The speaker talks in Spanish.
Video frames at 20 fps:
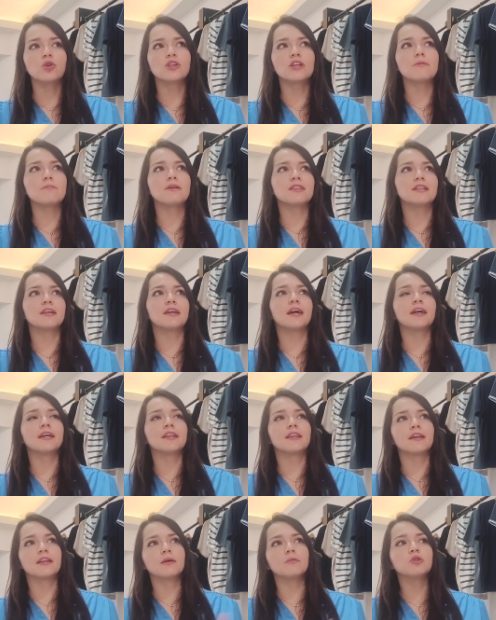Y otra métrica
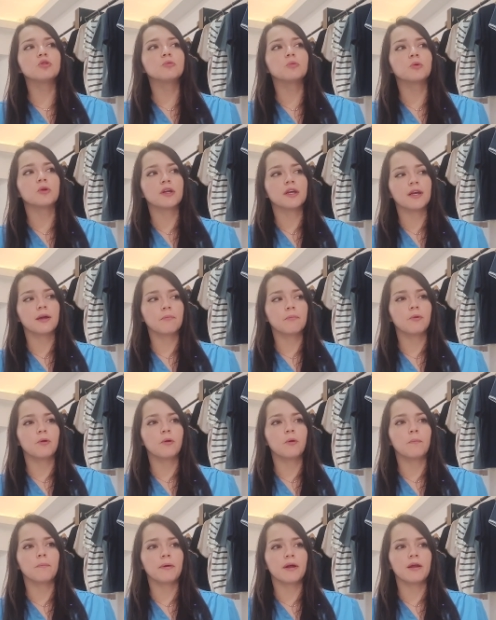que tenemos, por
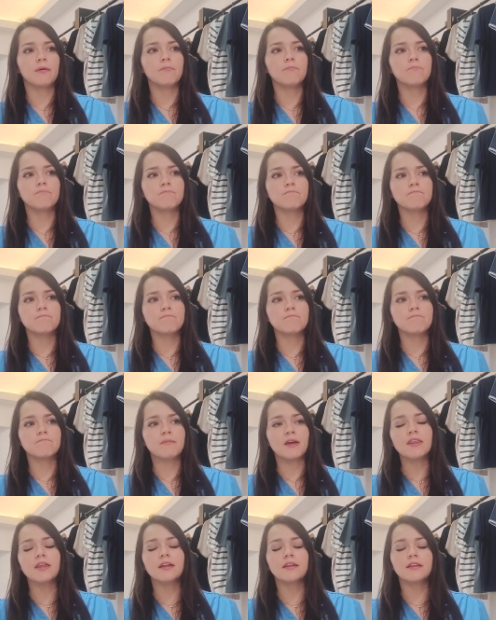ejemplo, para
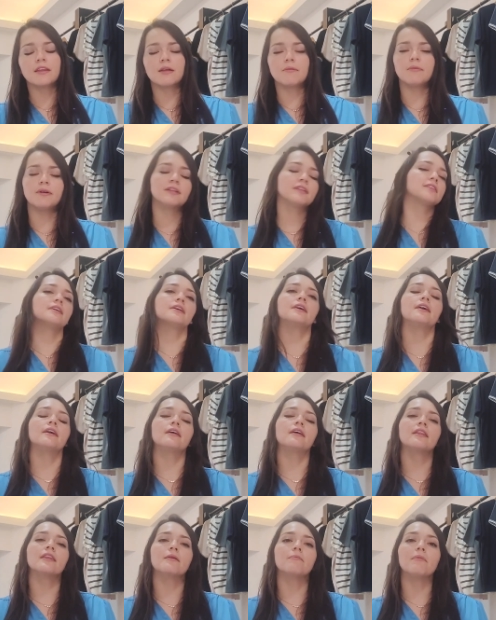medir temas
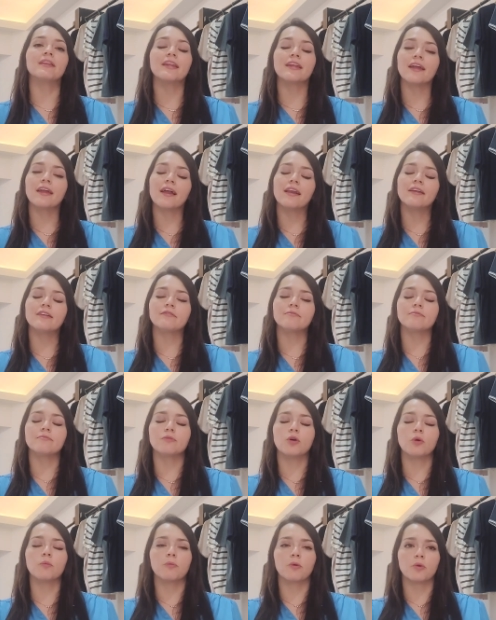de, de materiales
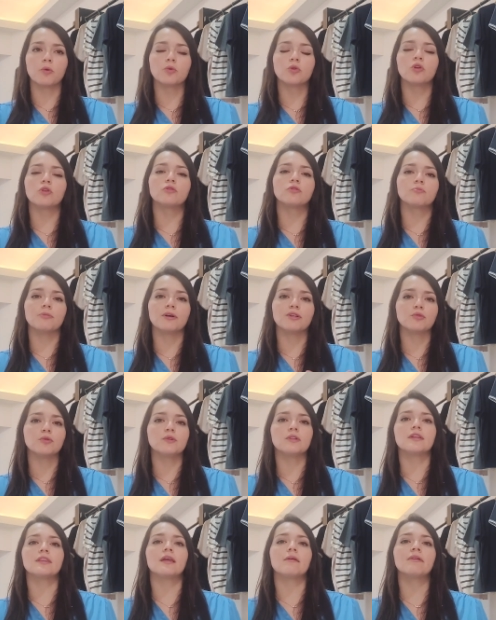o productos más
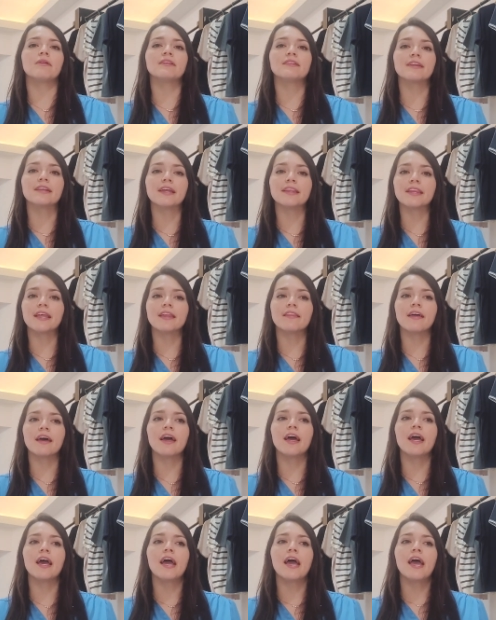sustentables en la
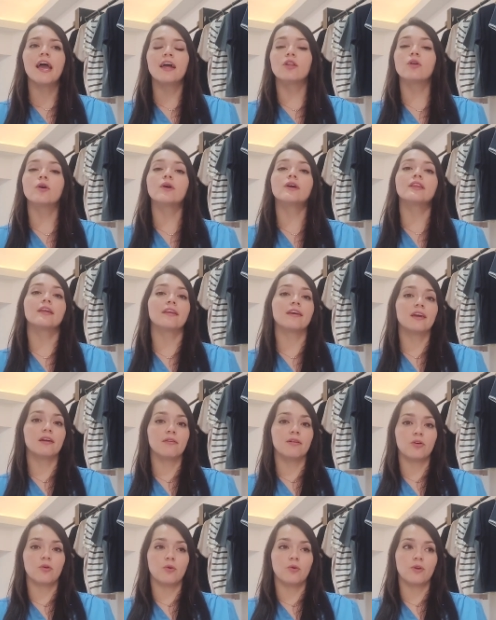tienda es lo que tiene
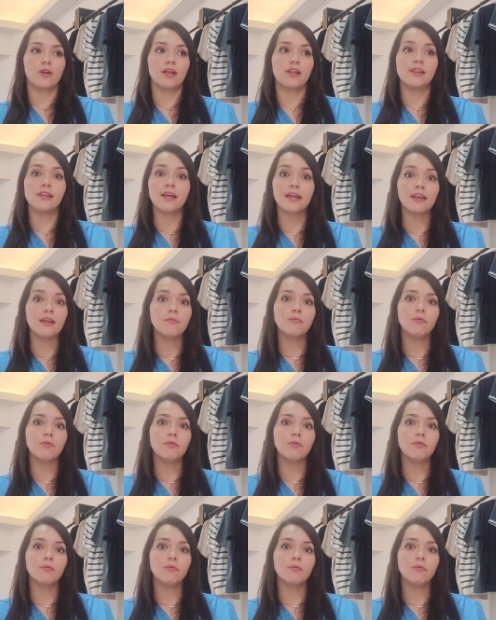que ver con el